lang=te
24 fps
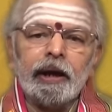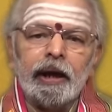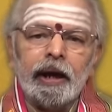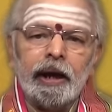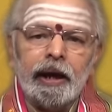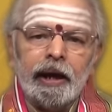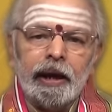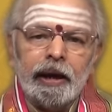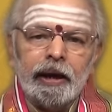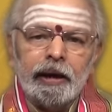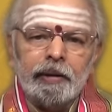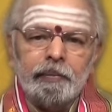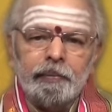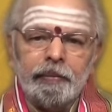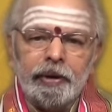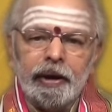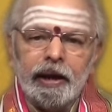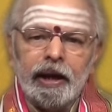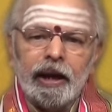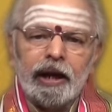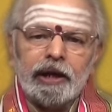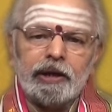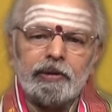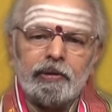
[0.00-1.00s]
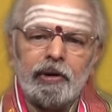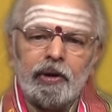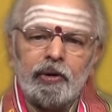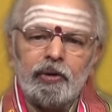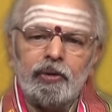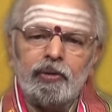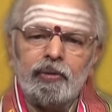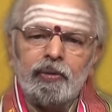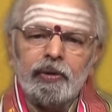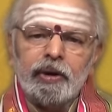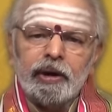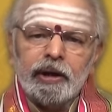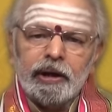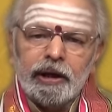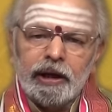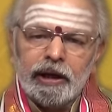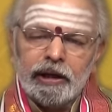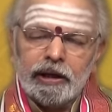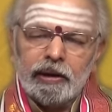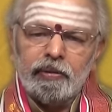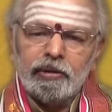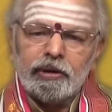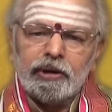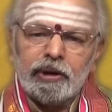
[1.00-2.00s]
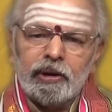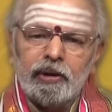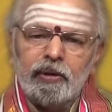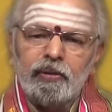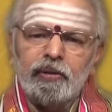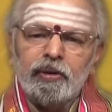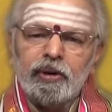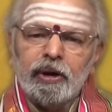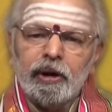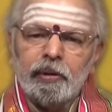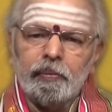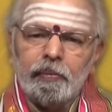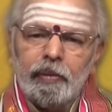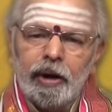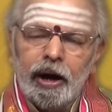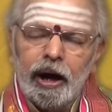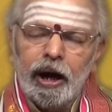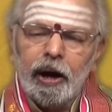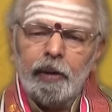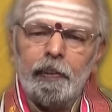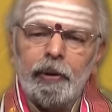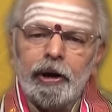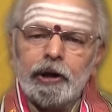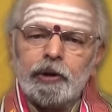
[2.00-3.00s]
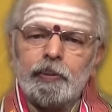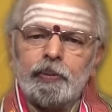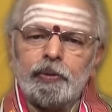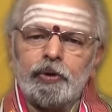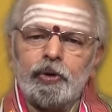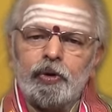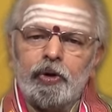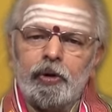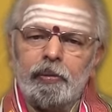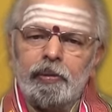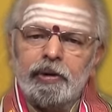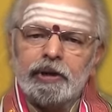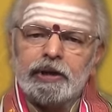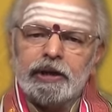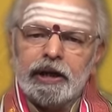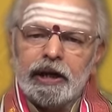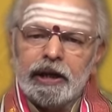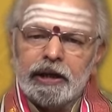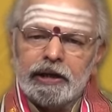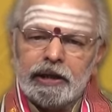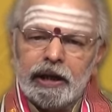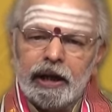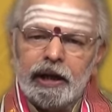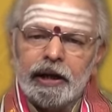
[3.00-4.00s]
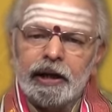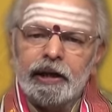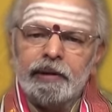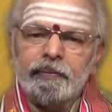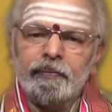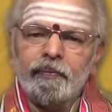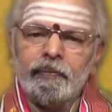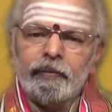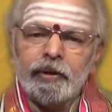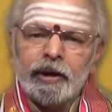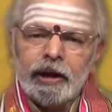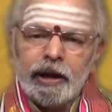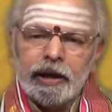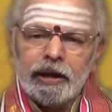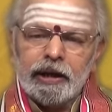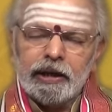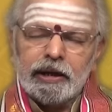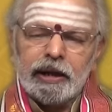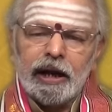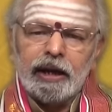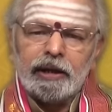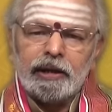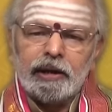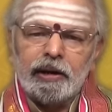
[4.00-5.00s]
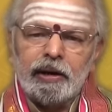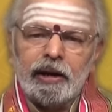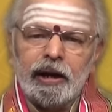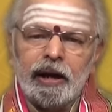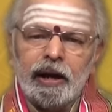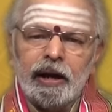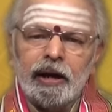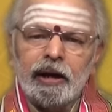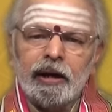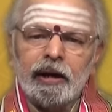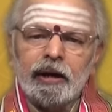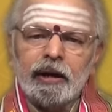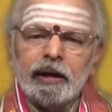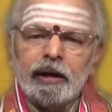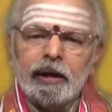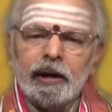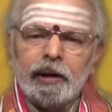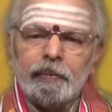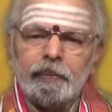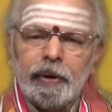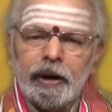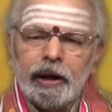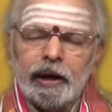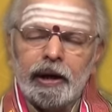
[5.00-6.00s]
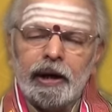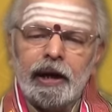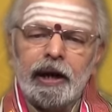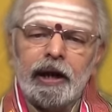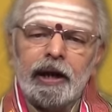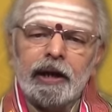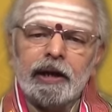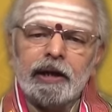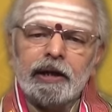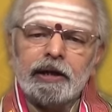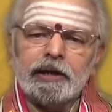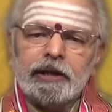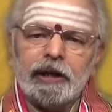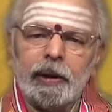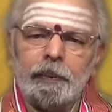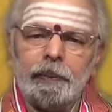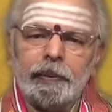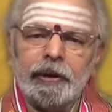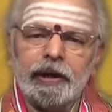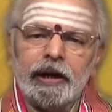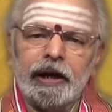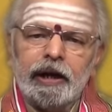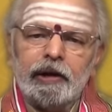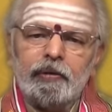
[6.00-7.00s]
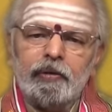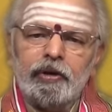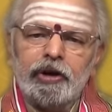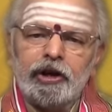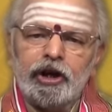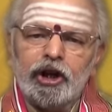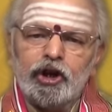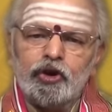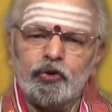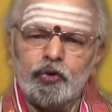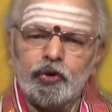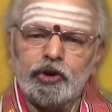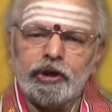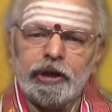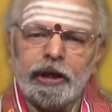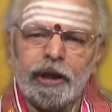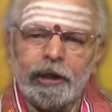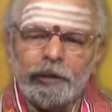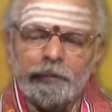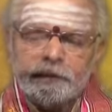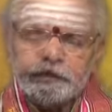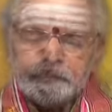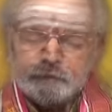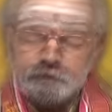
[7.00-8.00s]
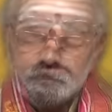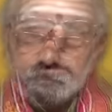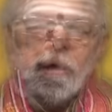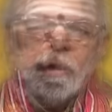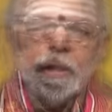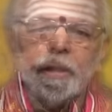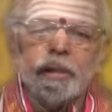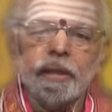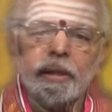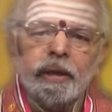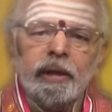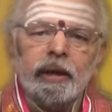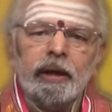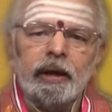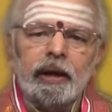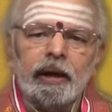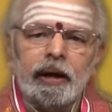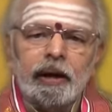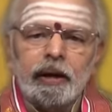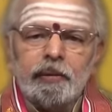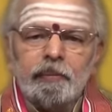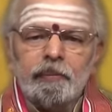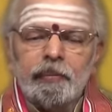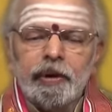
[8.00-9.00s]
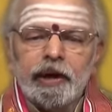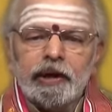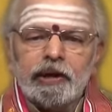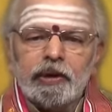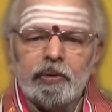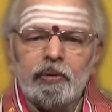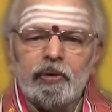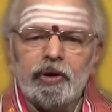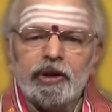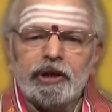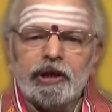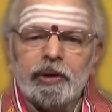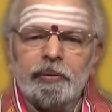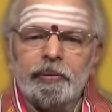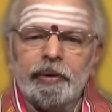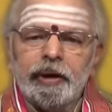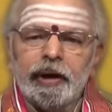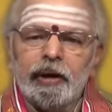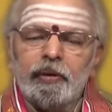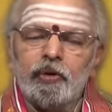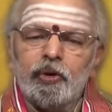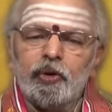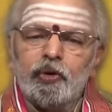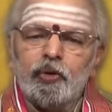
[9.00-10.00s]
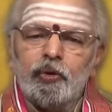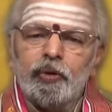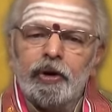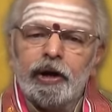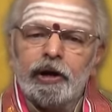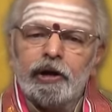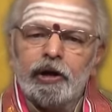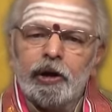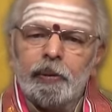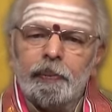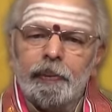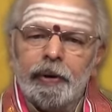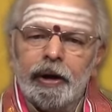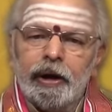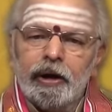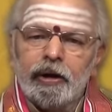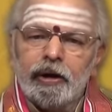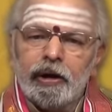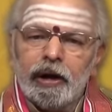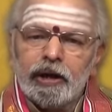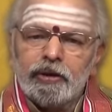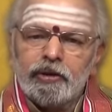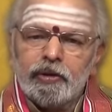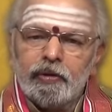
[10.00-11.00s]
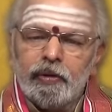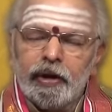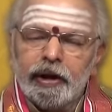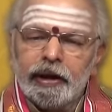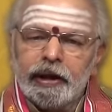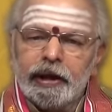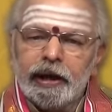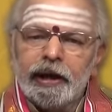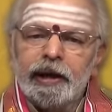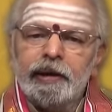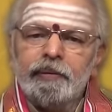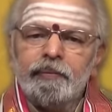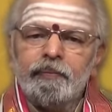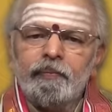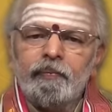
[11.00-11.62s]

ఈ మీనరాశి వారు ఈ సంవత్సరం మహాపాశుపత హోమం చేయించాలి ఇది శాస్త్ర పరంగా చెప్పదగినటువంటి సూచన ఈ మేషం నుంచి మీనం వరకు ఉన్నటువంటి పన్నెండు రాసుల వారికి